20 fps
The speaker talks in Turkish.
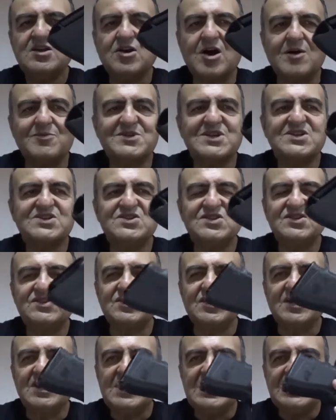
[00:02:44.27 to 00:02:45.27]
kabza
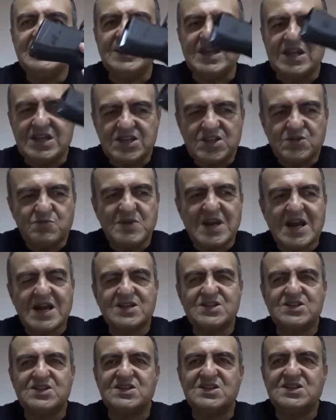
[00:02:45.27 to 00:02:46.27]
sırtı değişmeyen
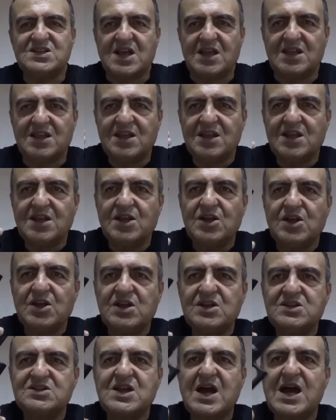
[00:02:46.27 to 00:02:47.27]
cinsten,
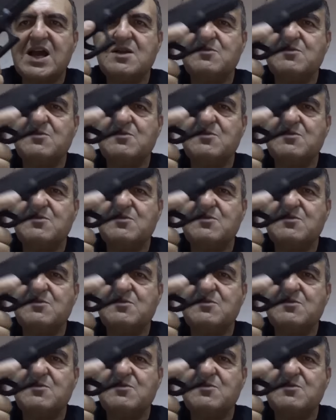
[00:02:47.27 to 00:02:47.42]
sağ